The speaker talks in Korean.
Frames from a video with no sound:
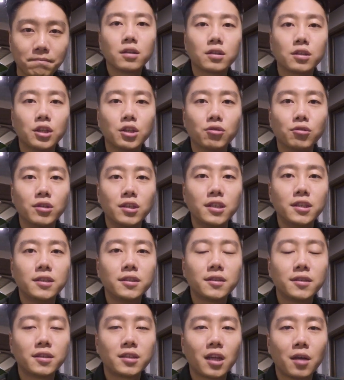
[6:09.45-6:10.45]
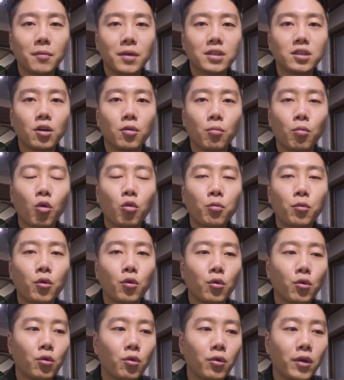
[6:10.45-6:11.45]
그리고 이 시스템에서
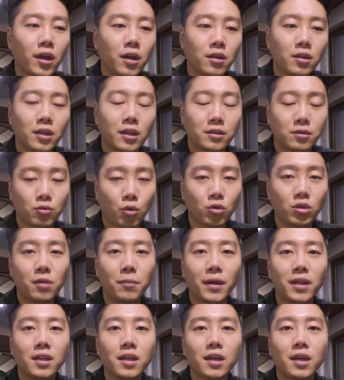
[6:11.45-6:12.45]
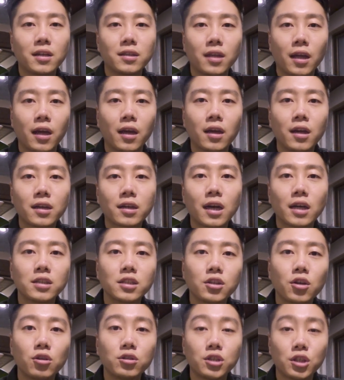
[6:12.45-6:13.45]
목표에 돈을 베팅할 때
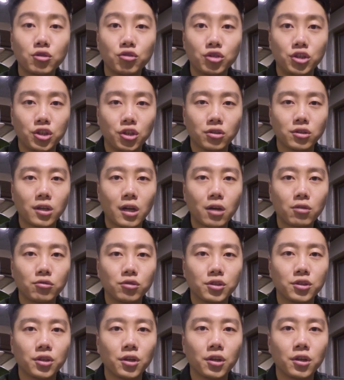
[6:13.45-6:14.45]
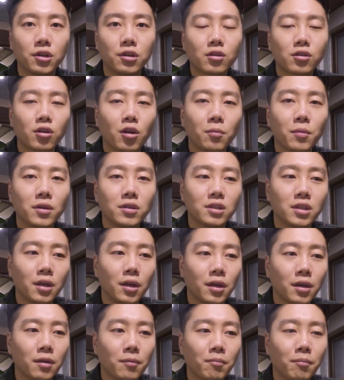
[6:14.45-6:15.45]
카드 결제도 지원을 하고 있어요. 그러면
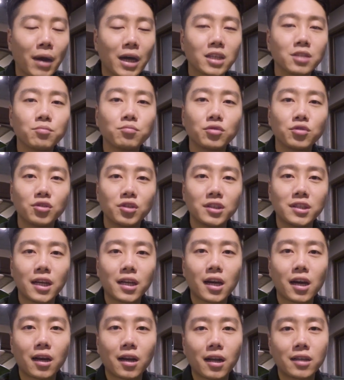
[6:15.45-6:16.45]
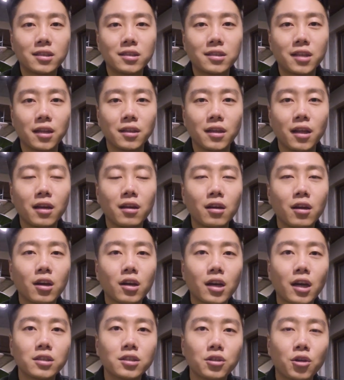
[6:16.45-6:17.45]
이제 많은 분들이 생각을 하실 텐데
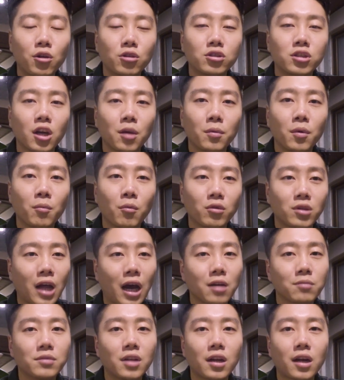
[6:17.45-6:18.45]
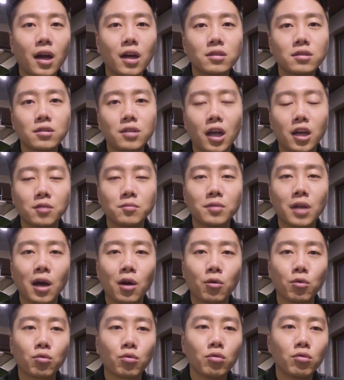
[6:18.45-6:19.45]
카드 결제하면 뭐 다음 달 카드 대금
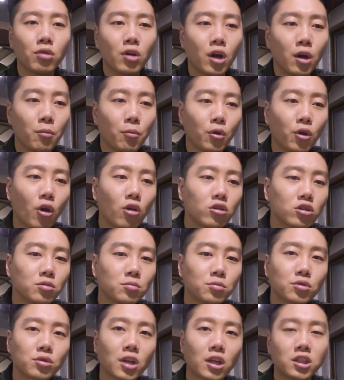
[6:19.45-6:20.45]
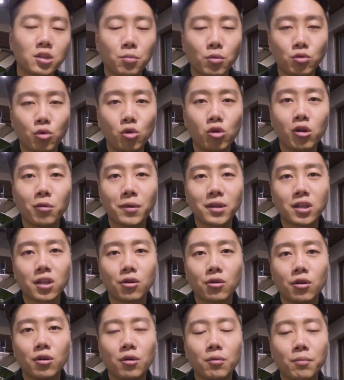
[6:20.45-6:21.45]
나오고 뭐 현금으로 다시 뭐
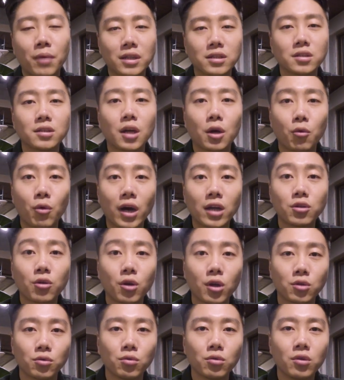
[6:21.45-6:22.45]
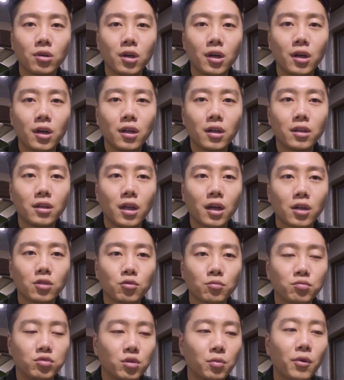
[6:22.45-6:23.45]
돌려받는다고 하더라도 되게
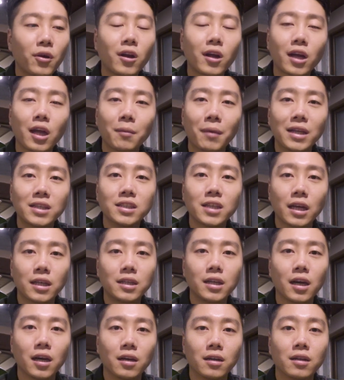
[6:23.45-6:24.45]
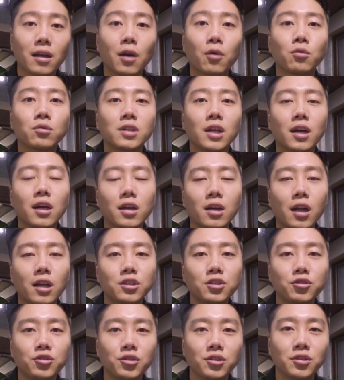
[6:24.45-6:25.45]
좀 불편한 게 많지 않냐라고 생각을
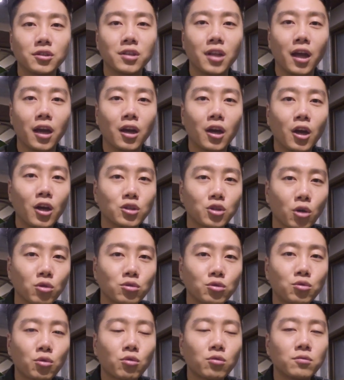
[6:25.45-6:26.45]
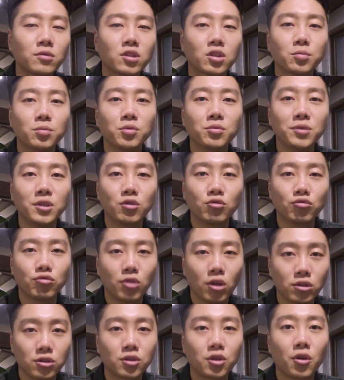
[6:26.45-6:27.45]
하실 수 있는데 저도 조금 그 부분이
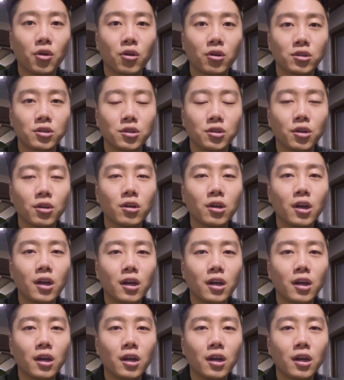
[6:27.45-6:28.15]
우려스러웠거든요.